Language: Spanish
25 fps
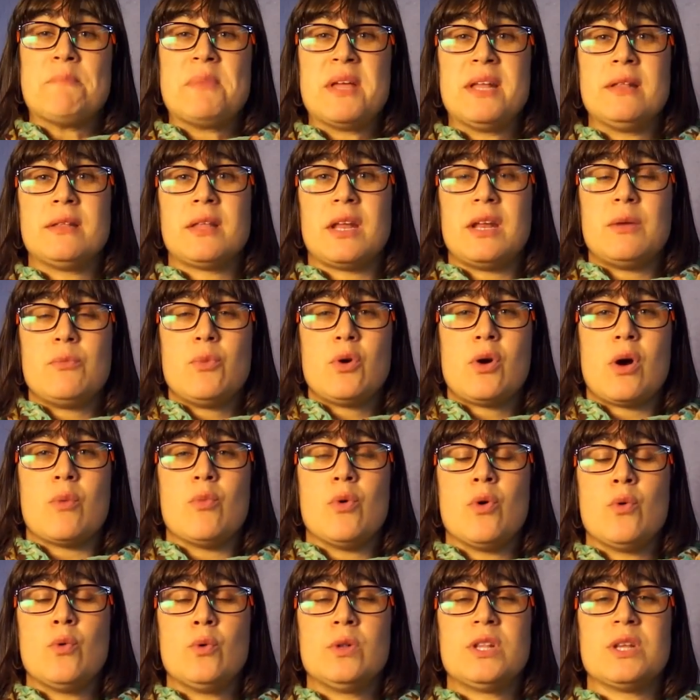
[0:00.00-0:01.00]
También tenemos
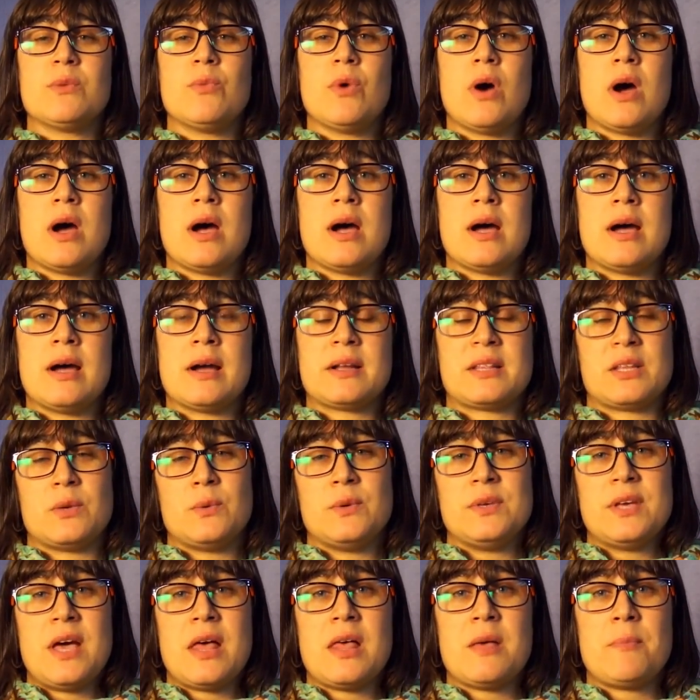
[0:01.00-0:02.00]
como última
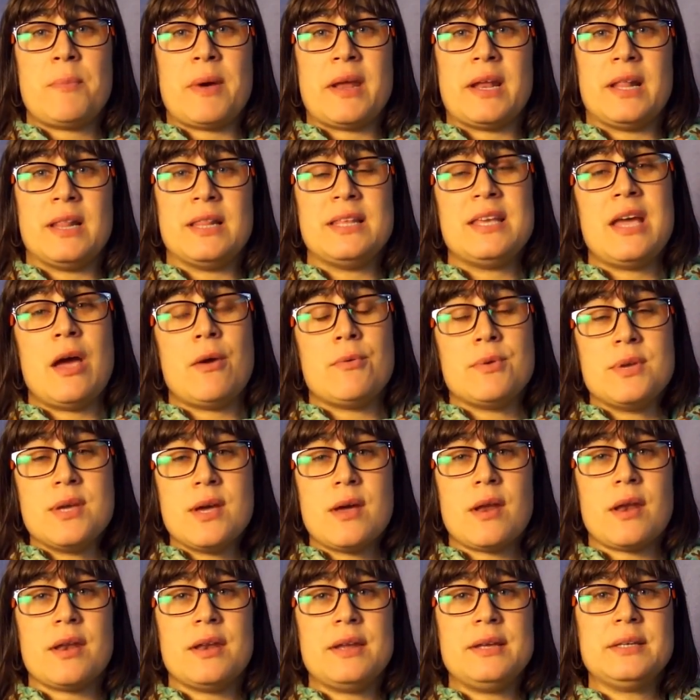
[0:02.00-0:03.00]
actividad para el día
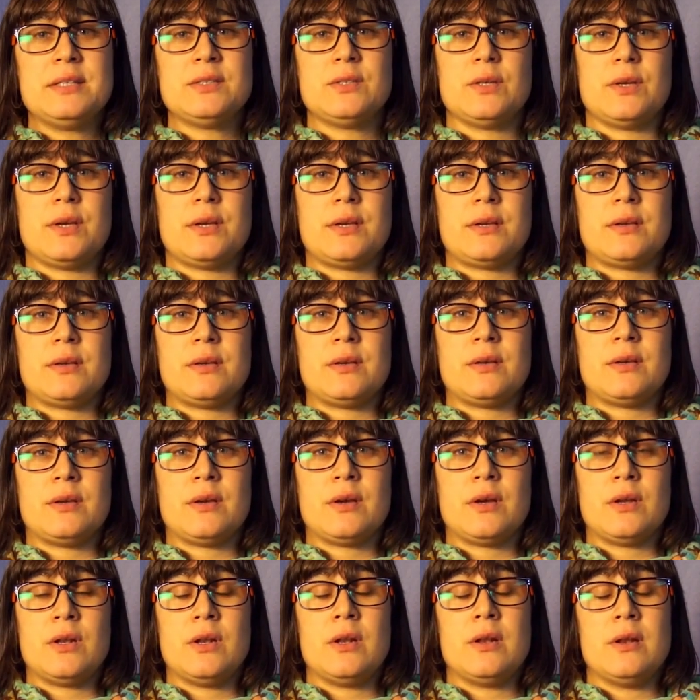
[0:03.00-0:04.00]
viernes,
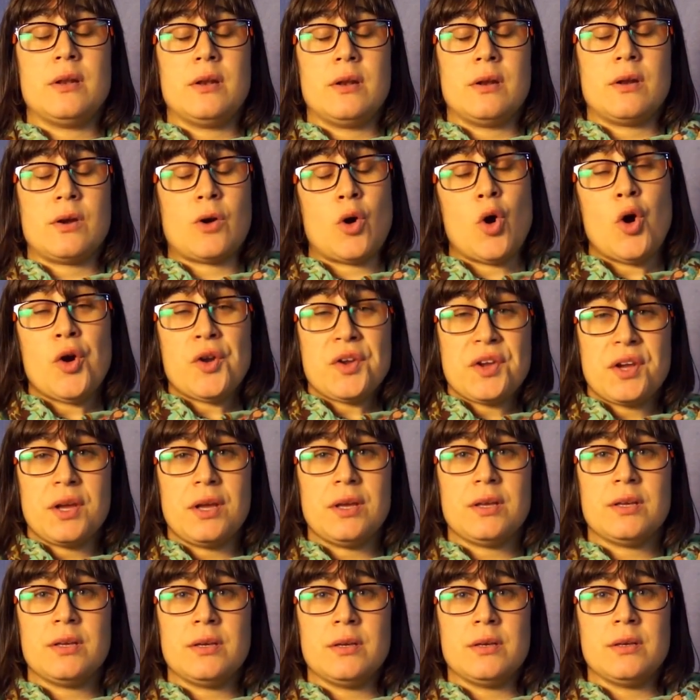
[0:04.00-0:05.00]
eh,
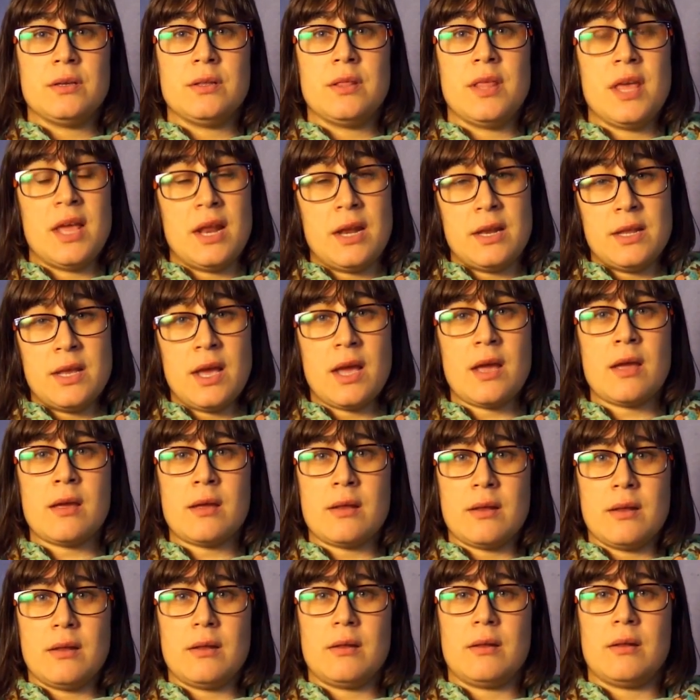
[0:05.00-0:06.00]
Jorge y Delia,
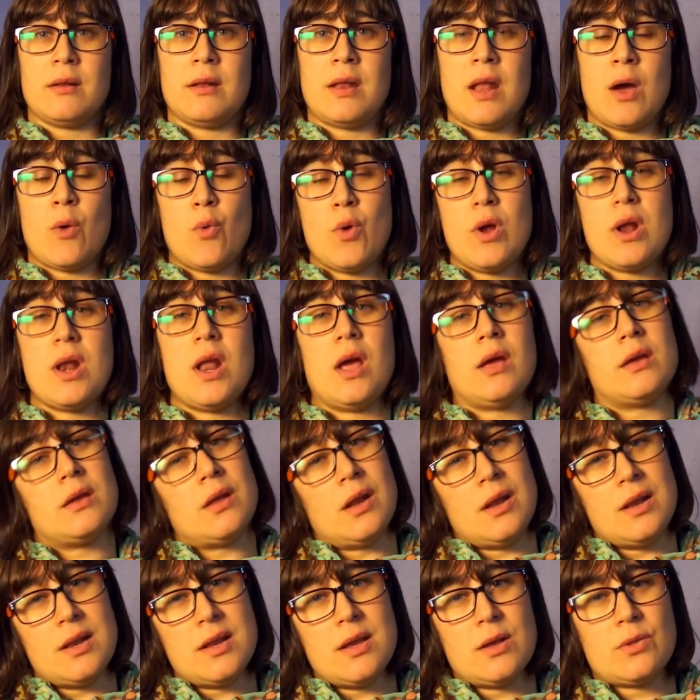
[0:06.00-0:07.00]
la abuela
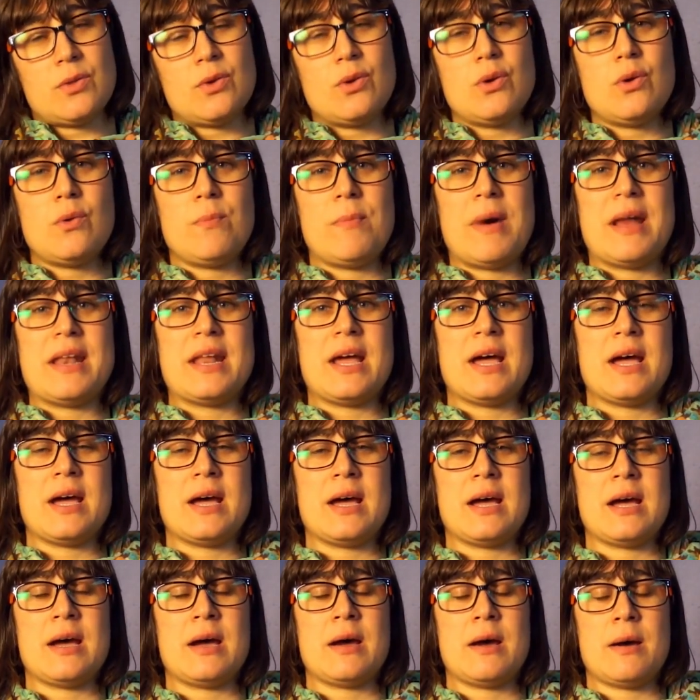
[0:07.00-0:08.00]
y el nieto, van
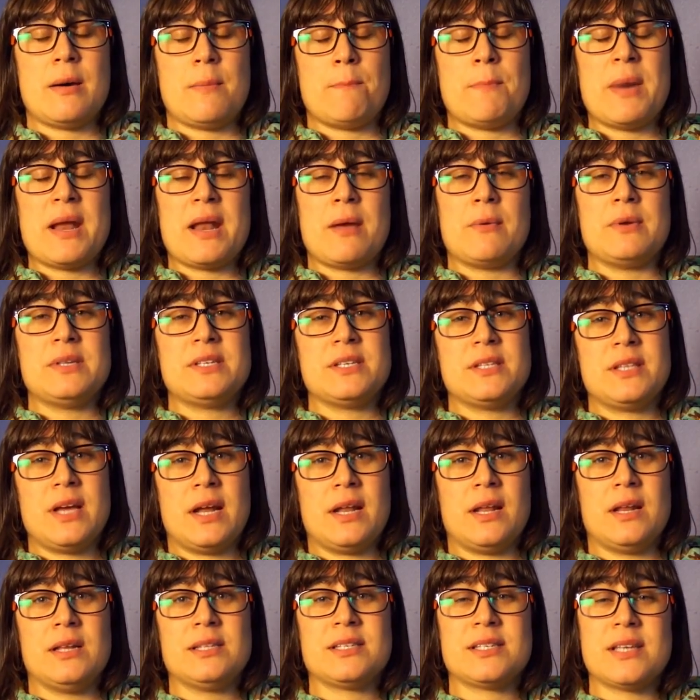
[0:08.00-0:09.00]
a, van a
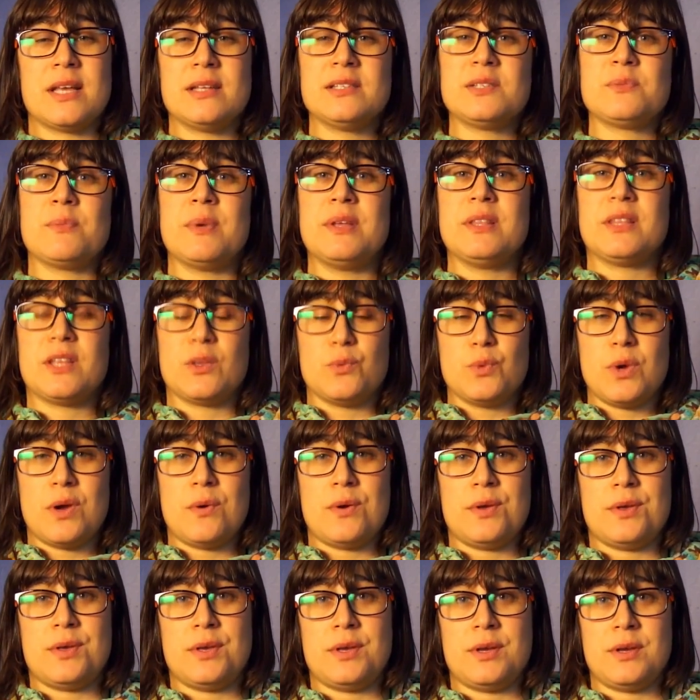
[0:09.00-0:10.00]
visitar el Sens
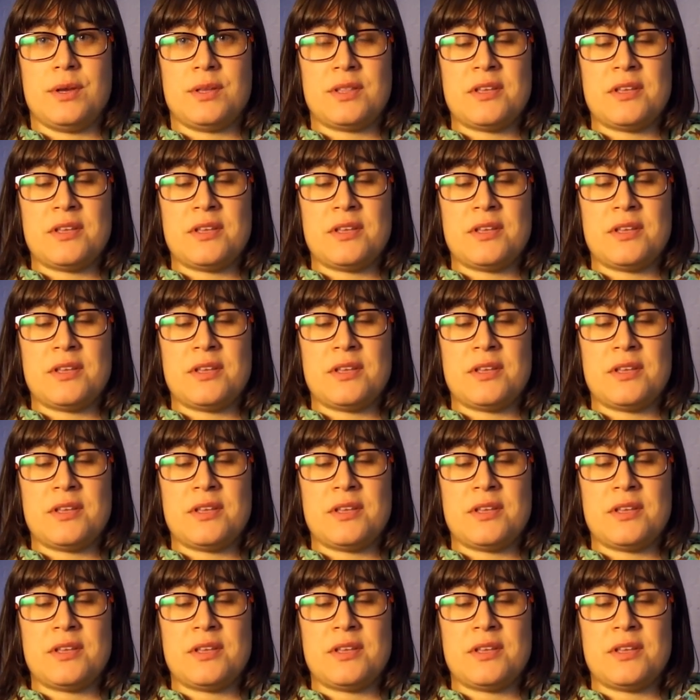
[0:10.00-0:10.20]
29 de